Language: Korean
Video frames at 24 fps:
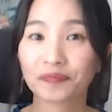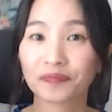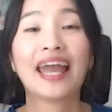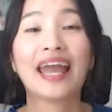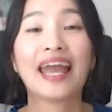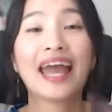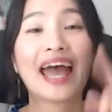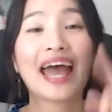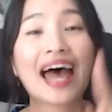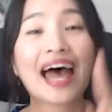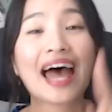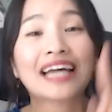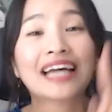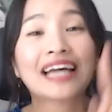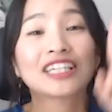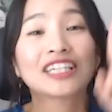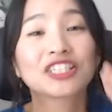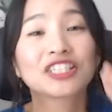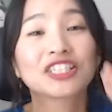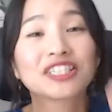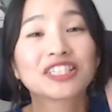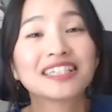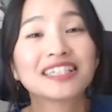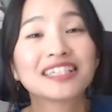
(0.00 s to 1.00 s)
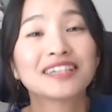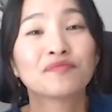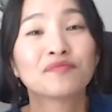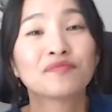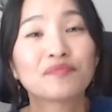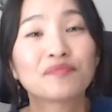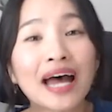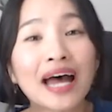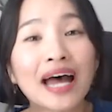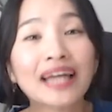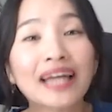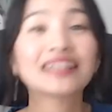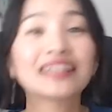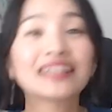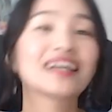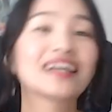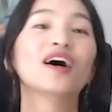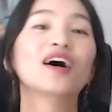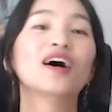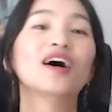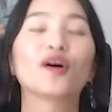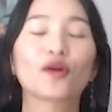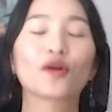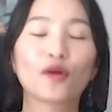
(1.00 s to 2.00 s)
하지만
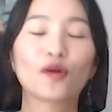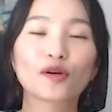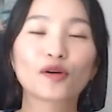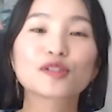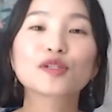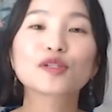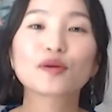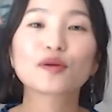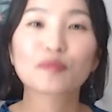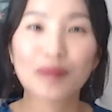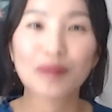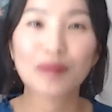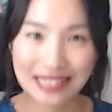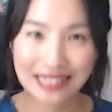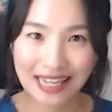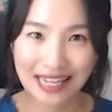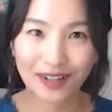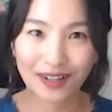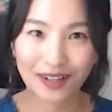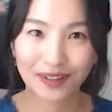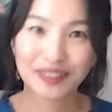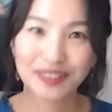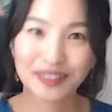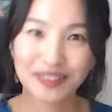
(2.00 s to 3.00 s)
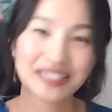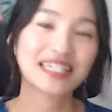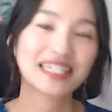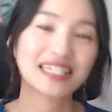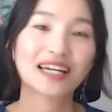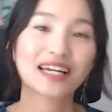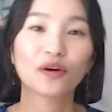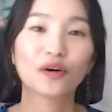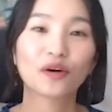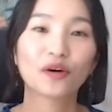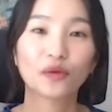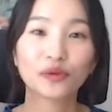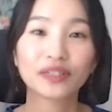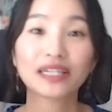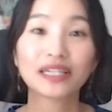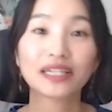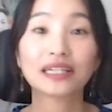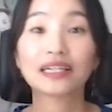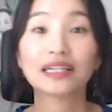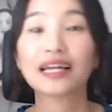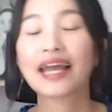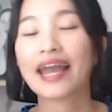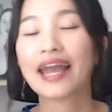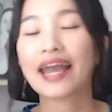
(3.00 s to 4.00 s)
어, 걱정 마세요 제가
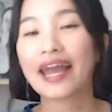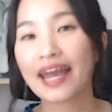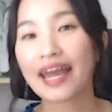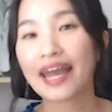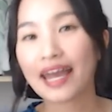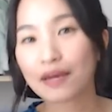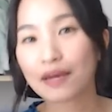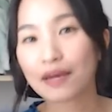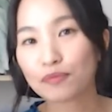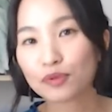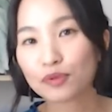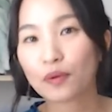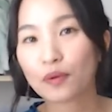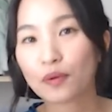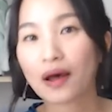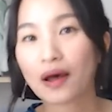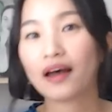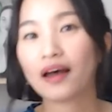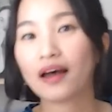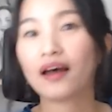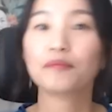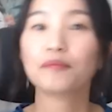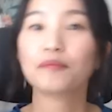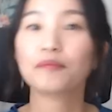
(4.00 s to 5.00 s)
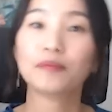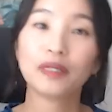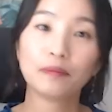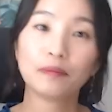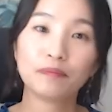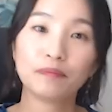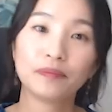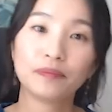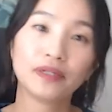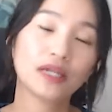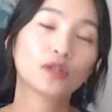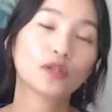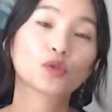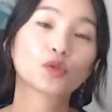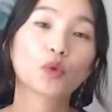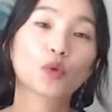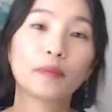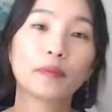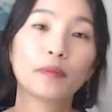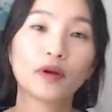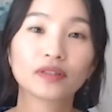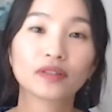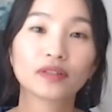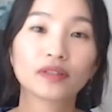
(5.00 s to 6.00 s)
오늘 have와 pp의
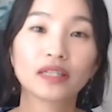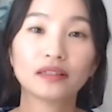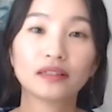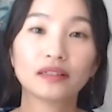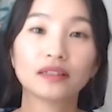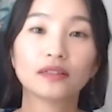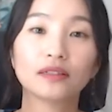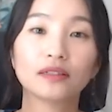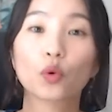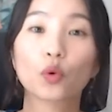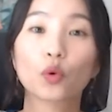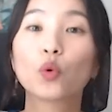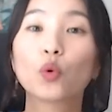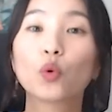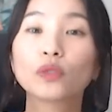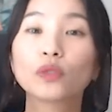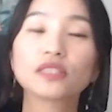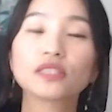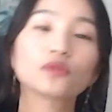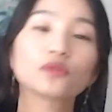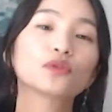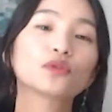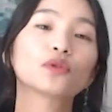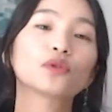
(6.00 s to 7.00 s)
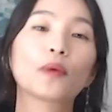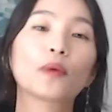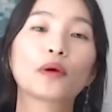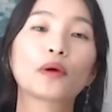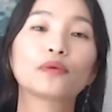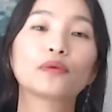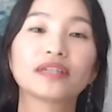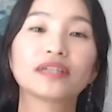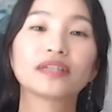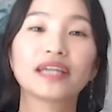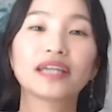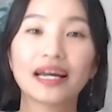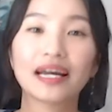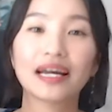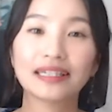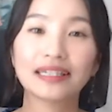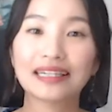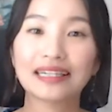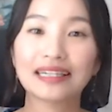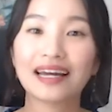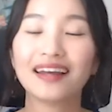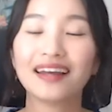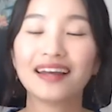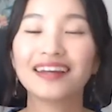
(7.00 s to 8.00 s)
조합 형태를 공식으로 외우는 게
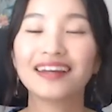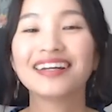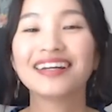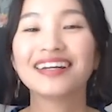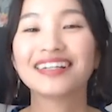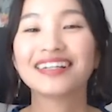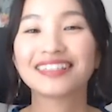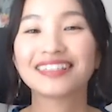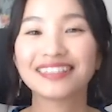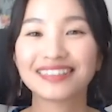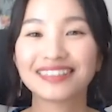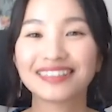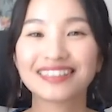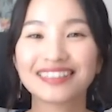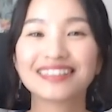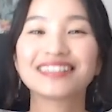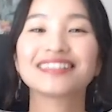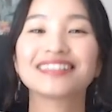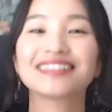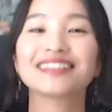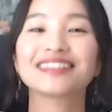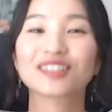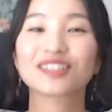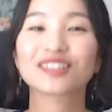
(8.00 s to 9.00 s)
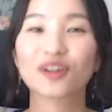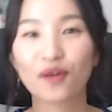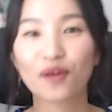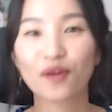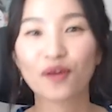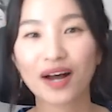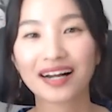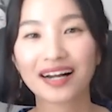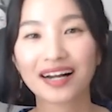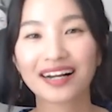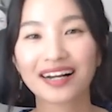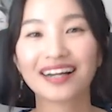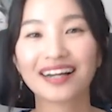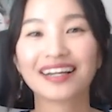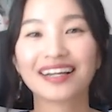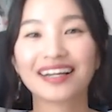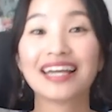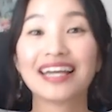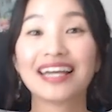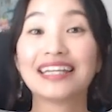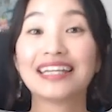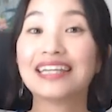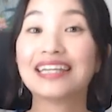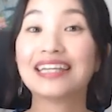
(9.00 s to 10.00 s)
아니라 그 뜻을 정확하게
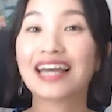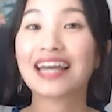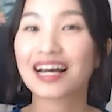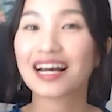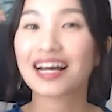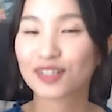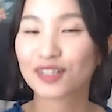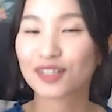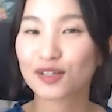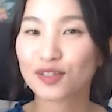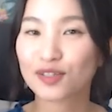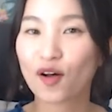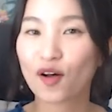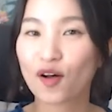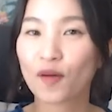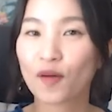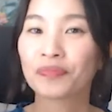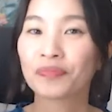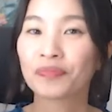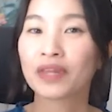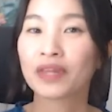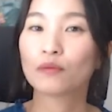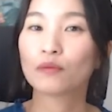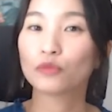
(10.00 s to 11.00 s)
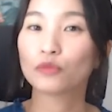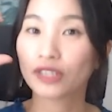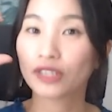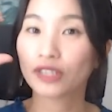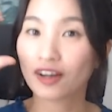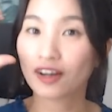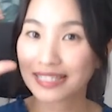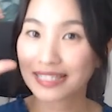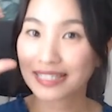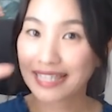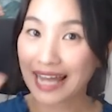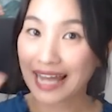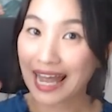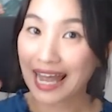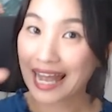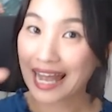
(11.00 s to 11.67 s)
이해하셔서 무려 세